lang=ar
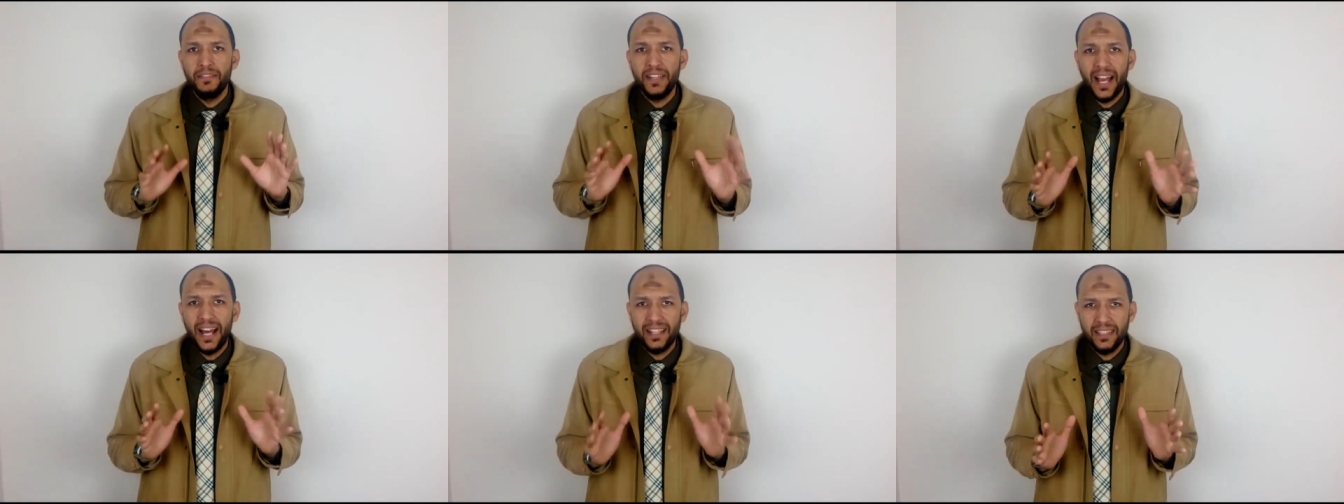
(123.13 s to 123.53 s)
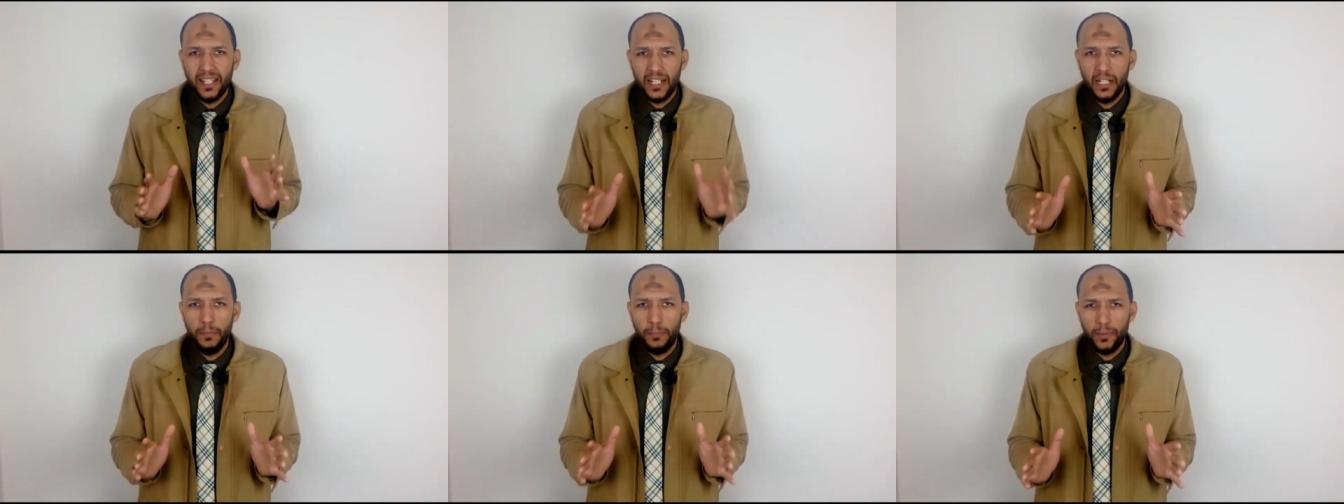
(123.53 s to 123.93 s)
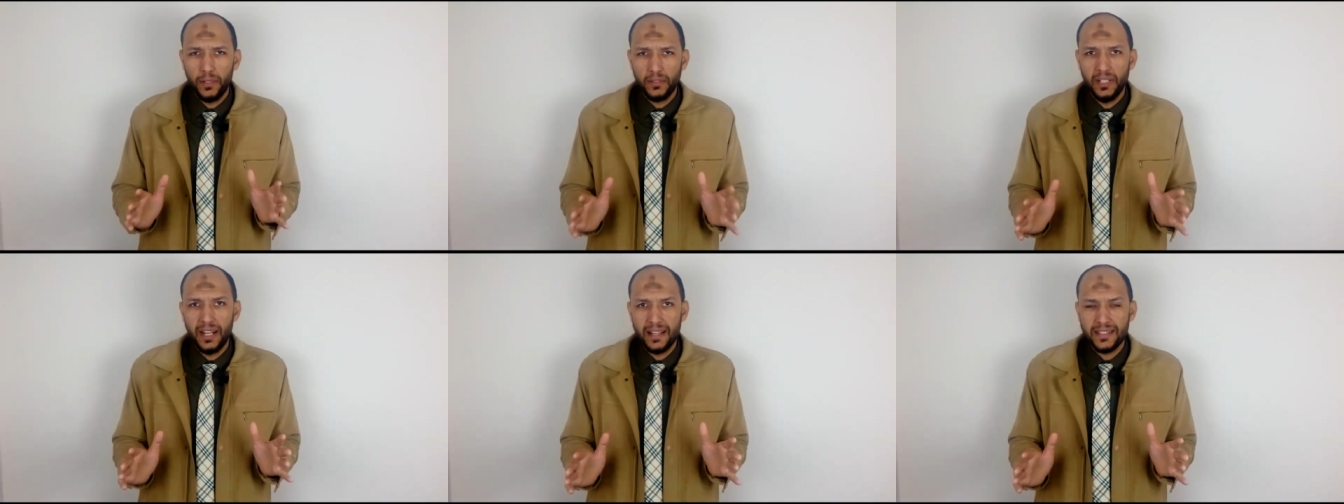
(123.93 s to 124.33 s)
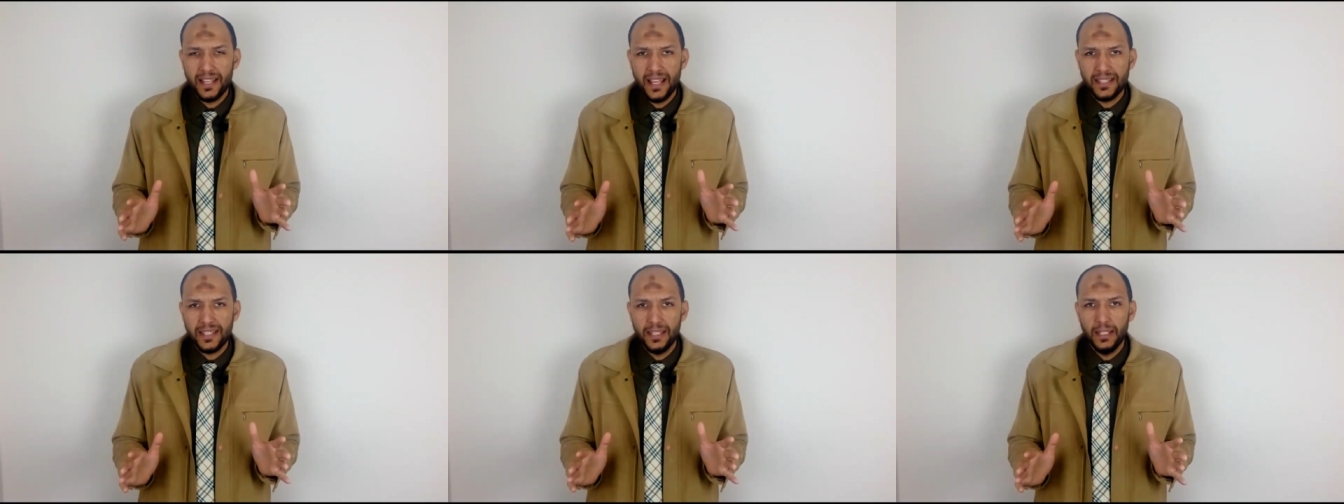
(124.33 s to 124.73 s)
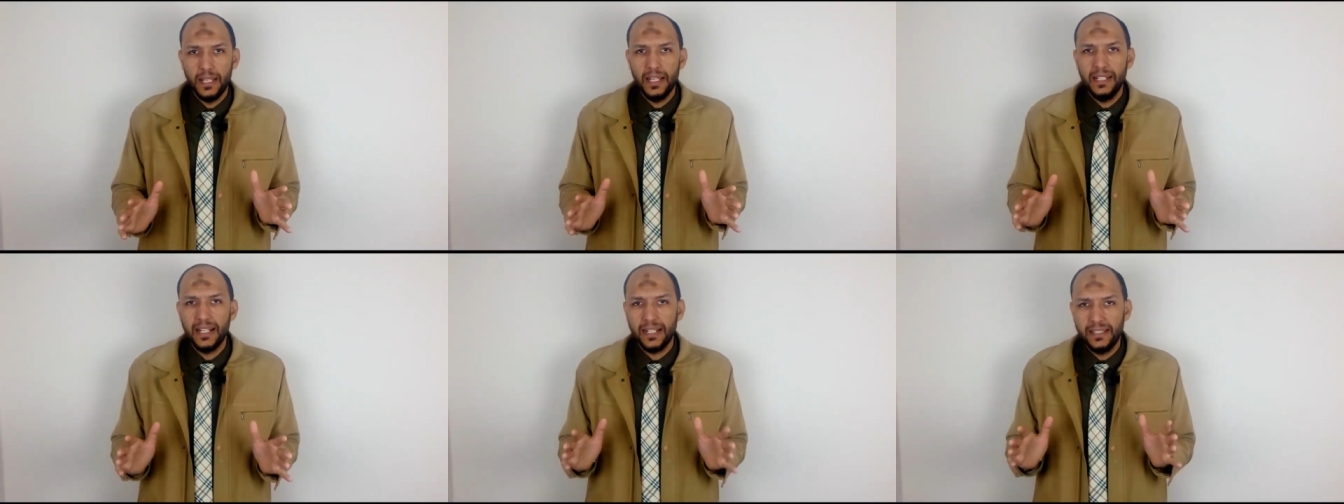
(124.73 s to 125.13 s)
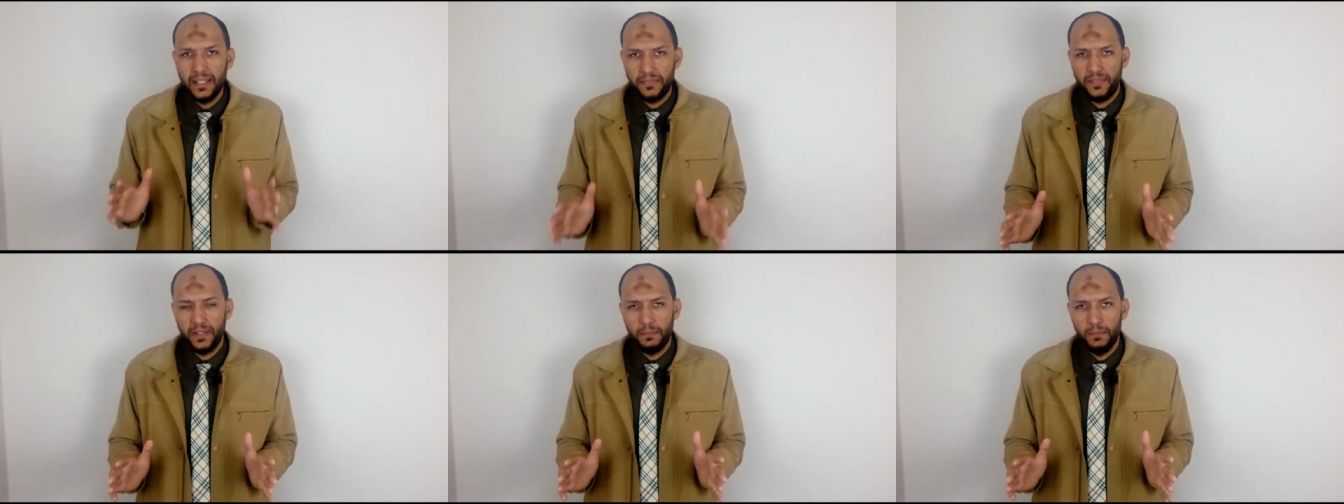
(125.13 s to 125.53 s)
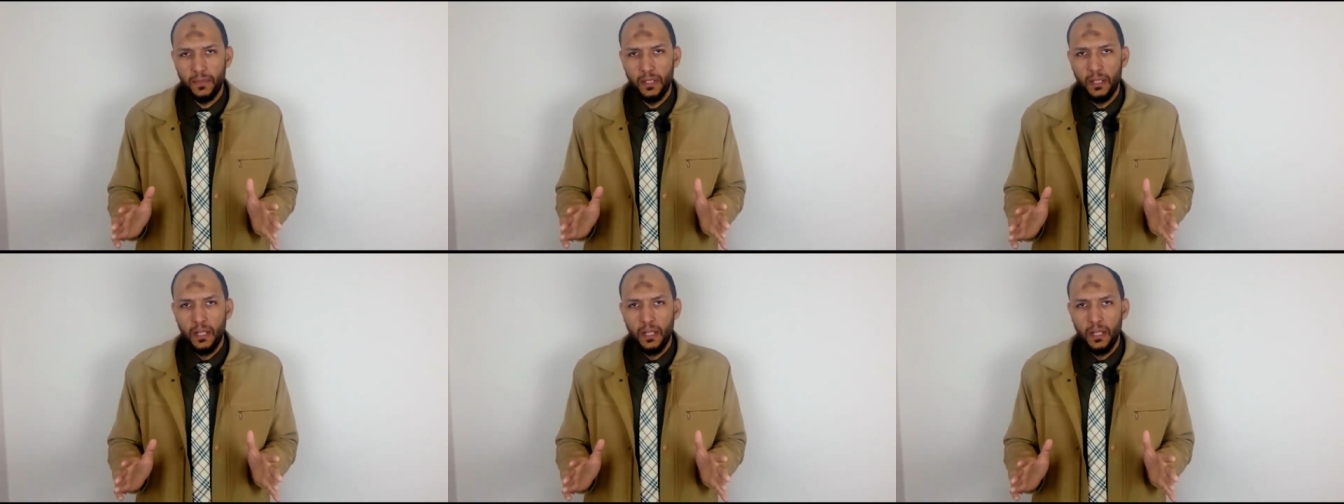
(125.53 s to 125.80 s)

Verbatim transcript: في عندك البارت الاساسي انك تفهم